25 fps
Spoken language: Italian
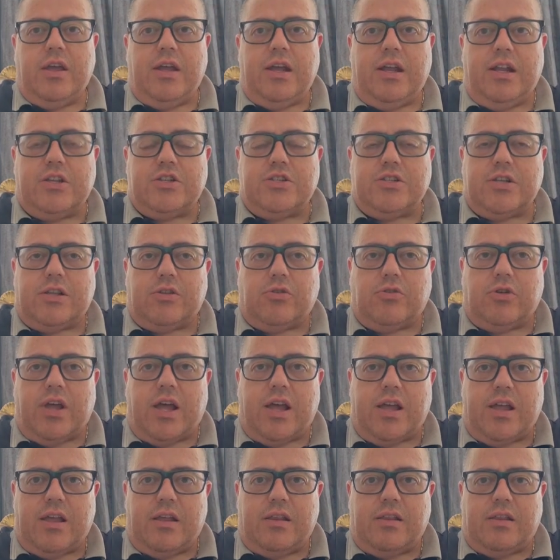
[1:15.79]
Il
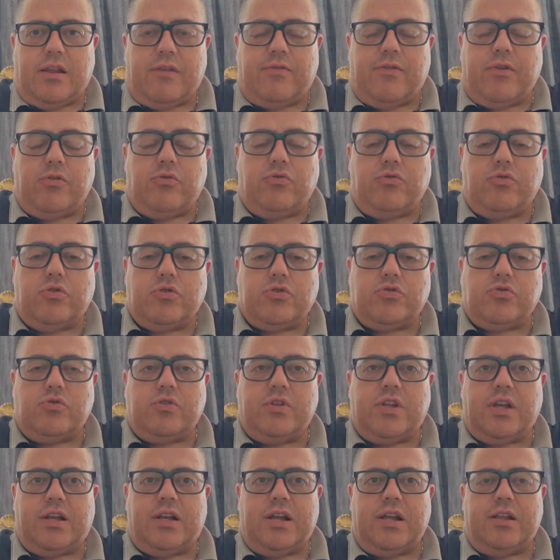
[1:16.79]
legislatore è intervenuto
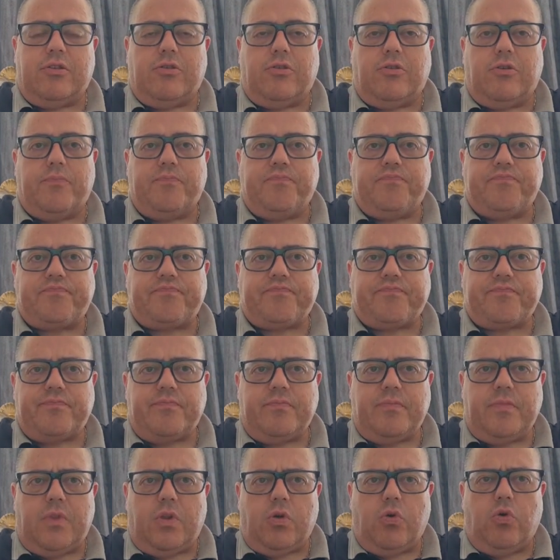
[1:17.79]
sul decreto
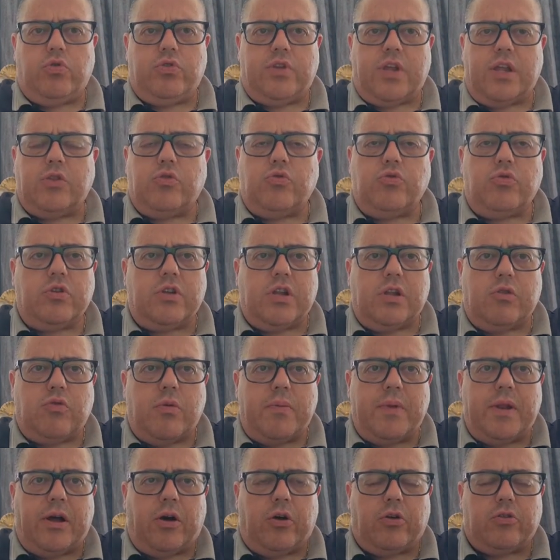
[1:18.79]
81 del
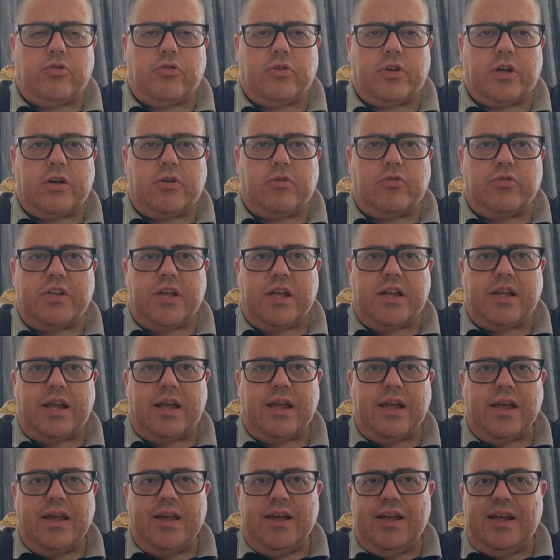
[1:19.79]
2008 che
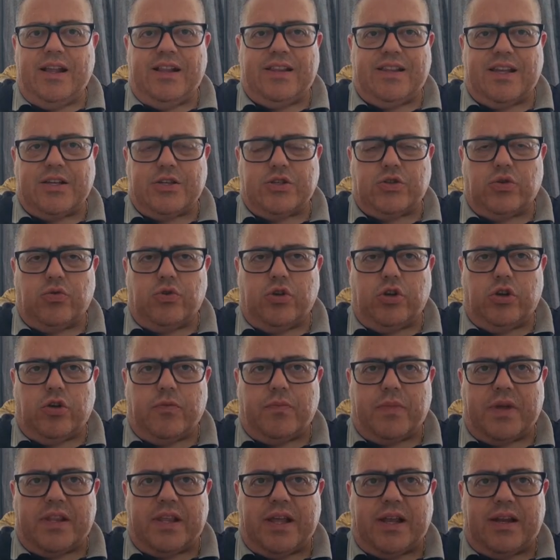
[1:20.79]
contiene il testo unico
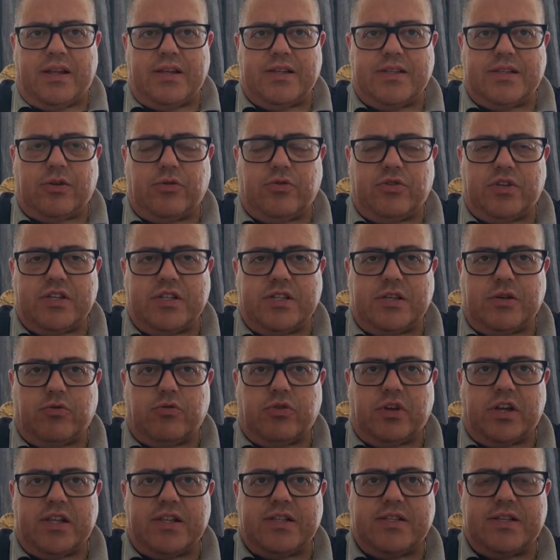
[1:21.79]
in materia di salute e
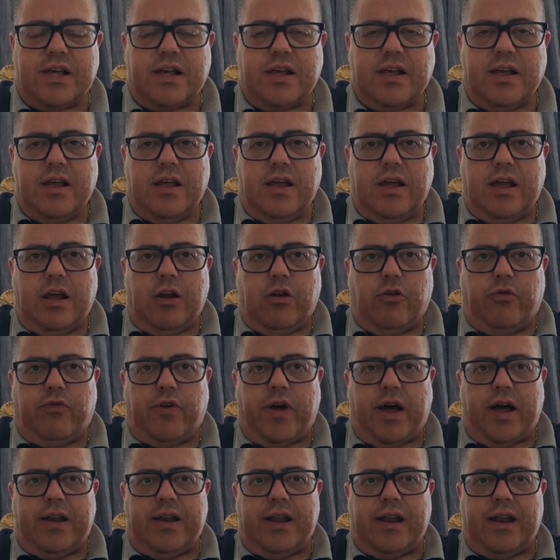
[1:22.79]
sicurezza e lo
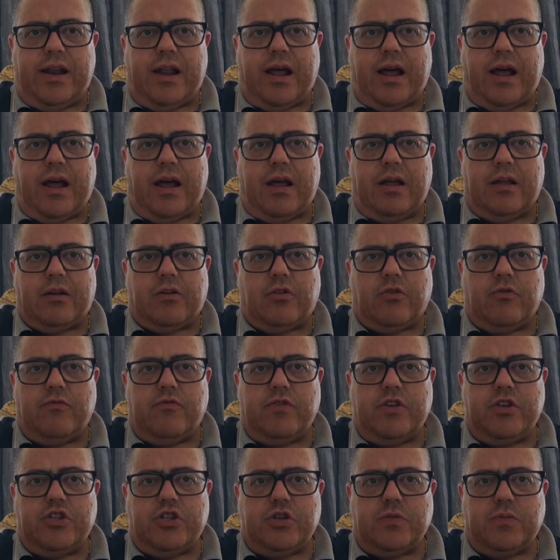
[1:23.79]
fa nel
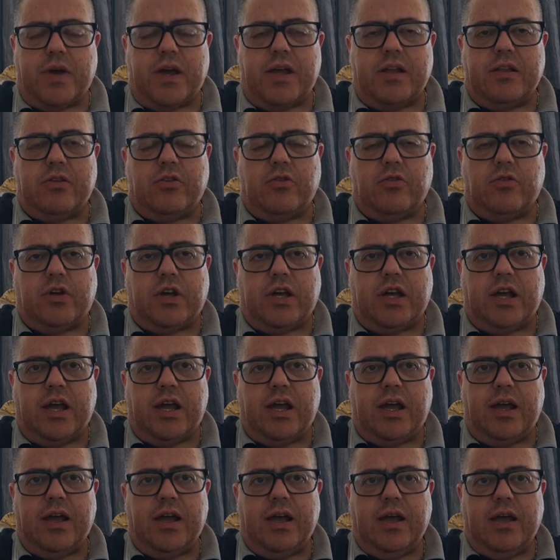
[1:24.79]
convincimento
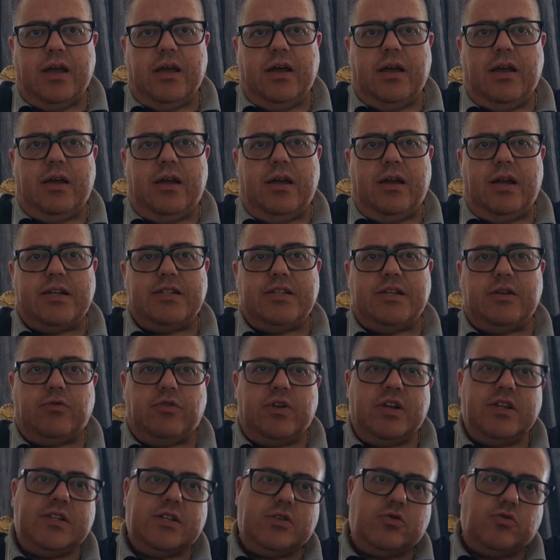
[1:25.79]
che eh, la
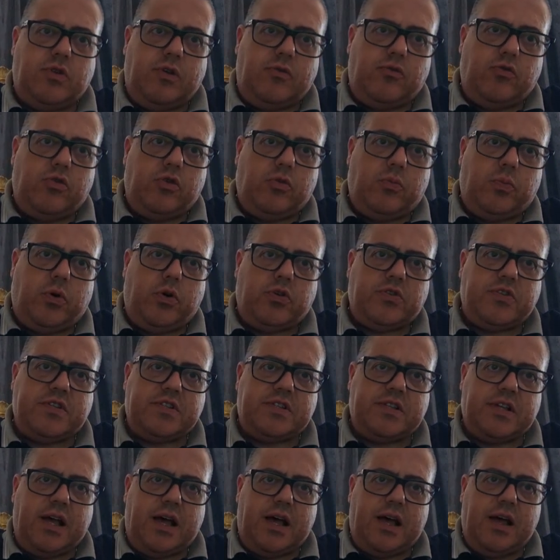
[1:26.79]
sicurezza sul lavoro
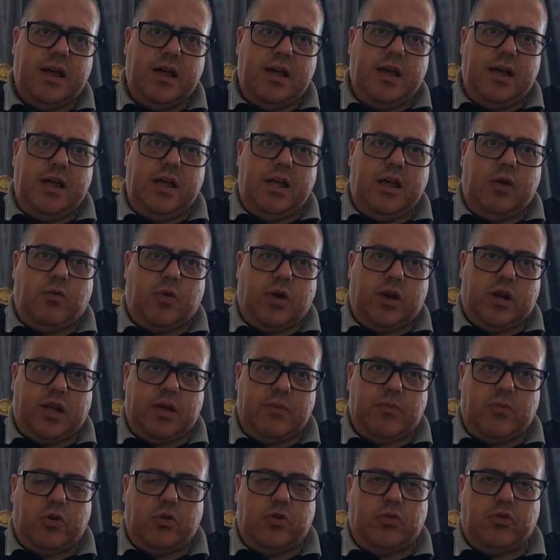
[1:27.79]
possa in
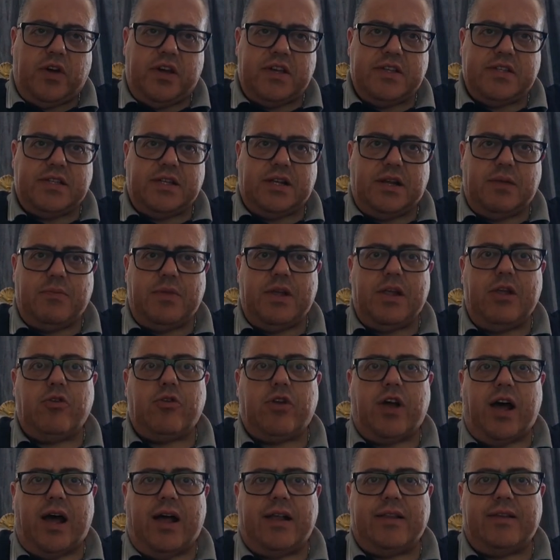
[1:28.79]
qualche modo essere
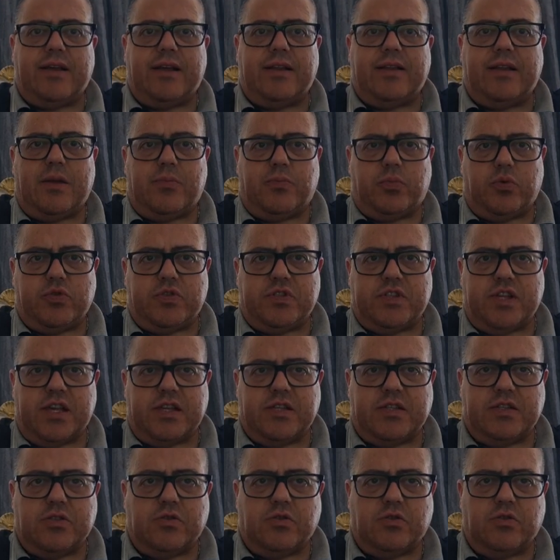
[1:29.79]
migliorata dal
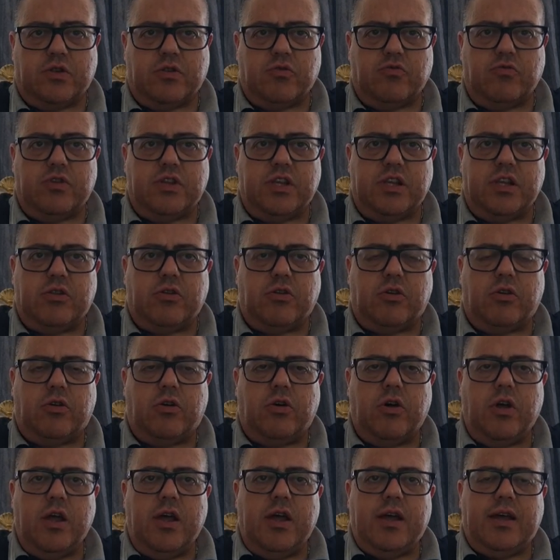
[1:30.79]
possesso di un
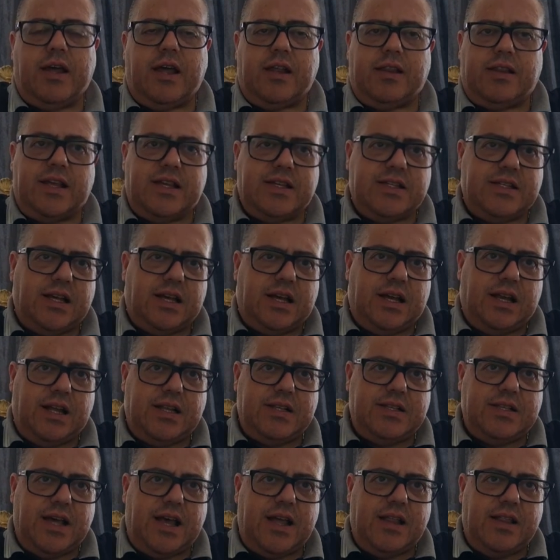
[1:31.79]
titolo che attesta che
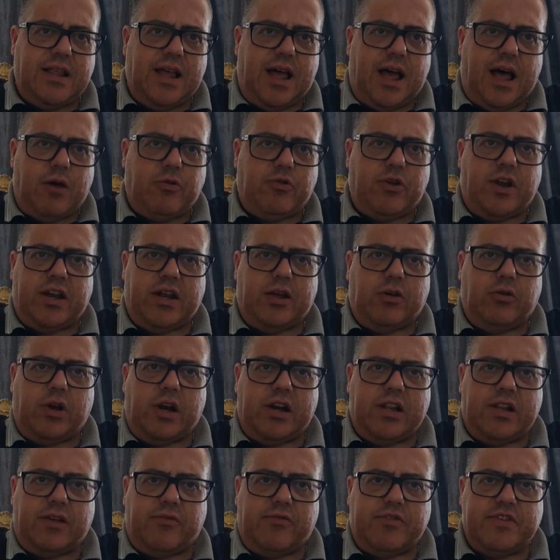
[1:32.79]
l'azienda ha una
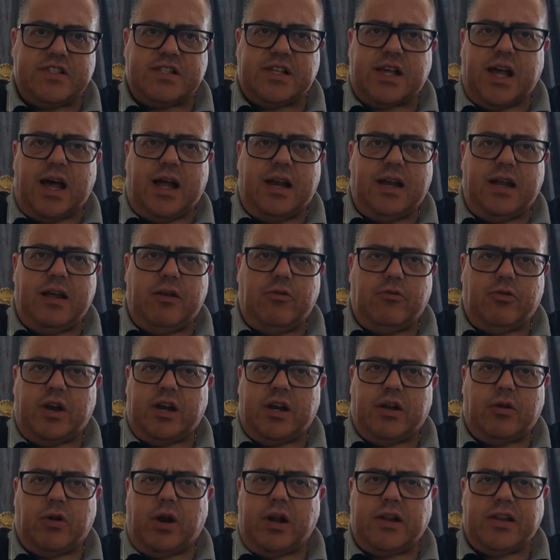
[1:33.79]
regolarità fiscale, una
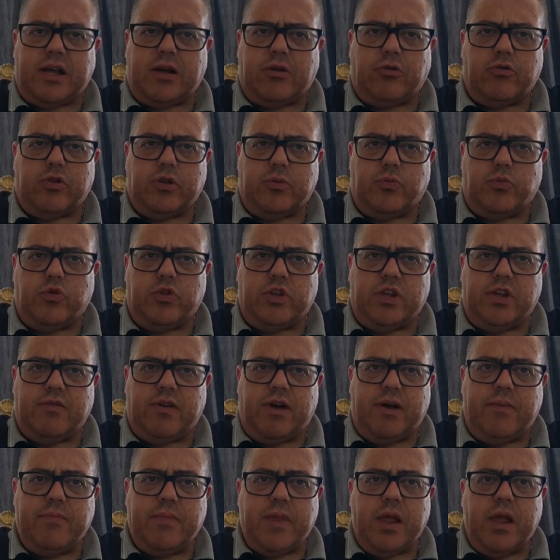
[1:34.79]
regolarità
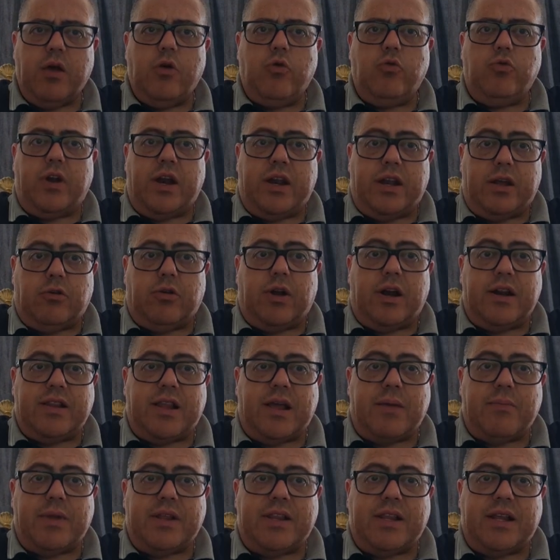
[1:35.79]
contributiva, una
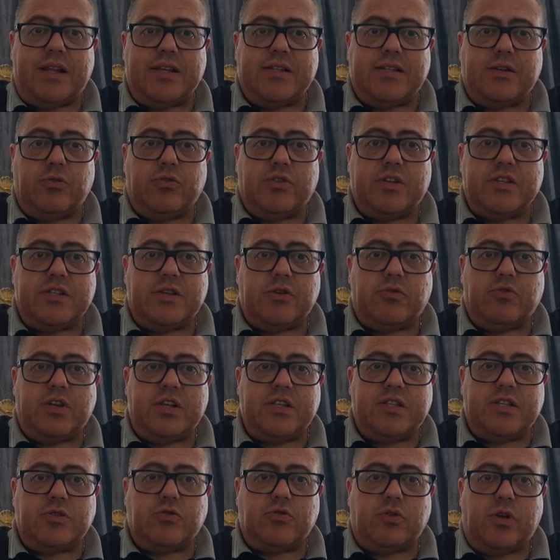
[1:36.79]
regolarità in materia di salute e
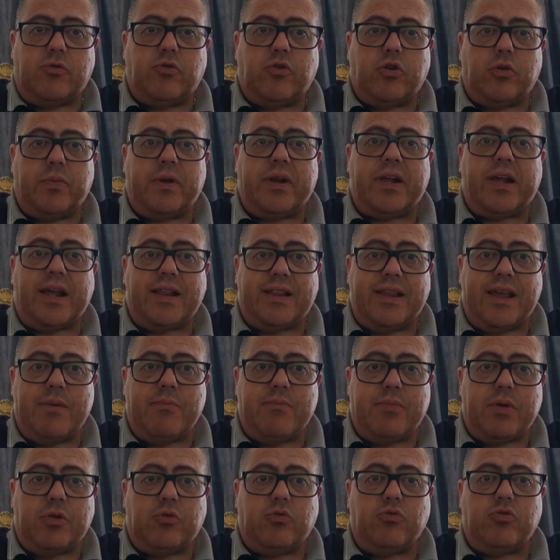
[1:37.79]
sicurezza sul lavoro perché
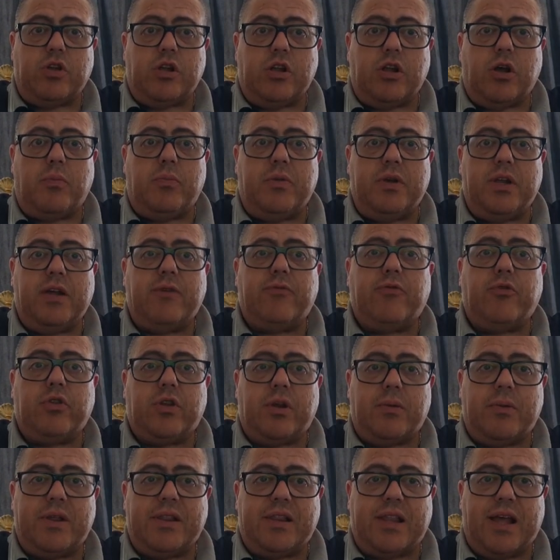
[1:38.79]
adempie a tutti gli obblighi
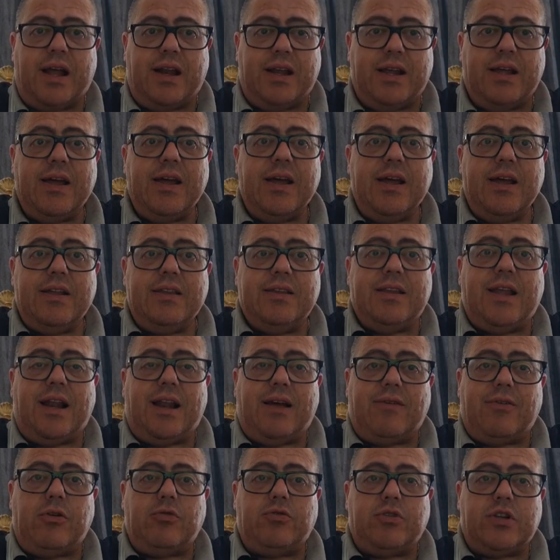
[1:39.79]
fondamentali
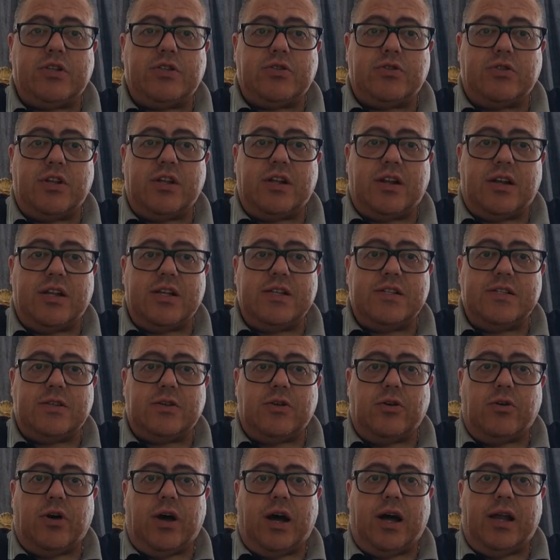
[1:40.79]
dalla valutazione del
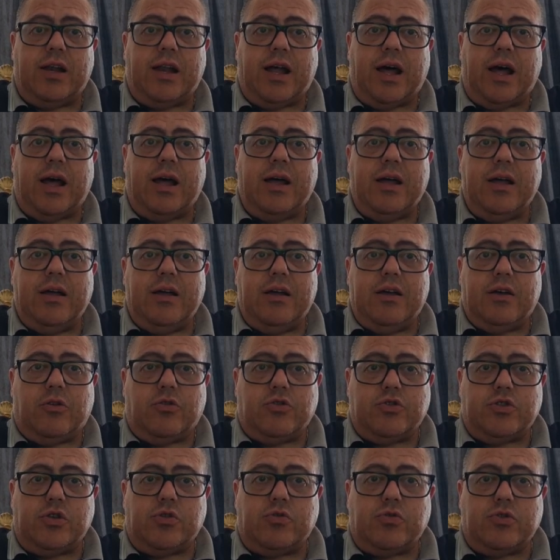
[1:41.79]
rischio alla
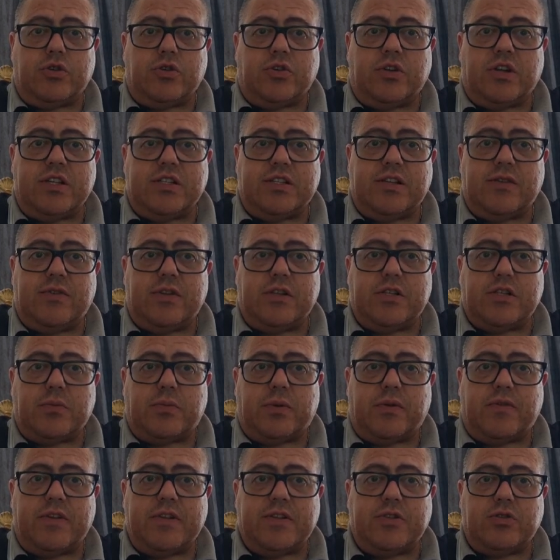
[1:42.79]
costituzione del servizio
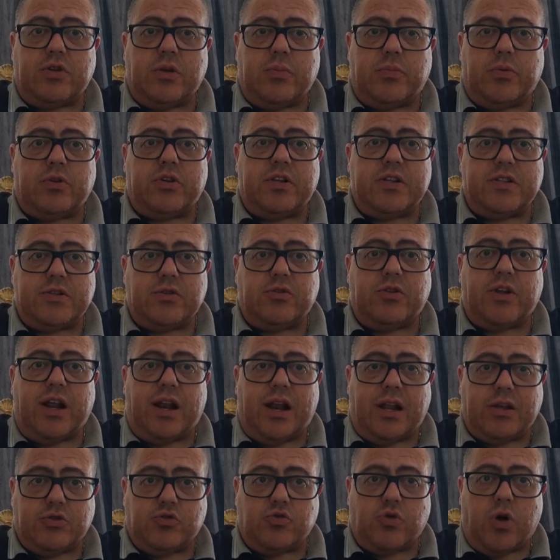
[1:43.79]
prevenzione e protezione e
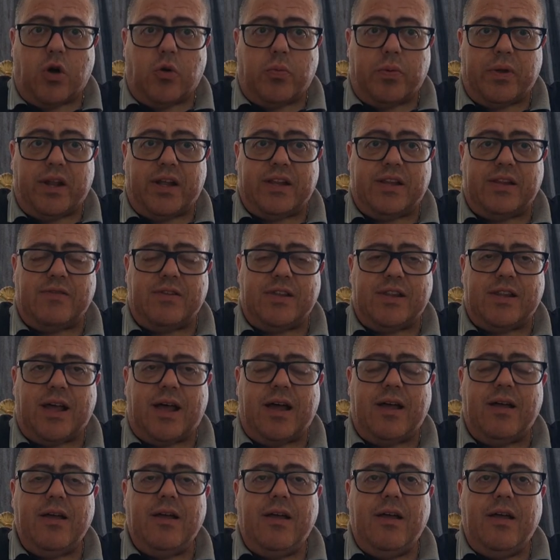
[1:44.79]
alla sua operatività